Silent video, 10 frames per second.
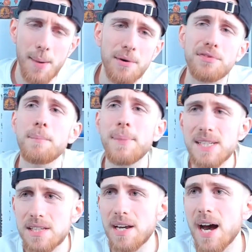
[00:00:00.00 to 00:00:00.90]
Aber für
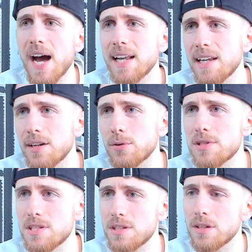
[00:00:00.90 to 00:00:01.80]
mich einer der
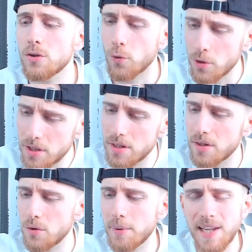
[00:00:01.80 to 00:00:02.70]
größten
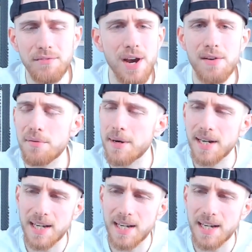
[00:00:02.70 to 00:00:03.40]
Gründe, über den wir einfach mal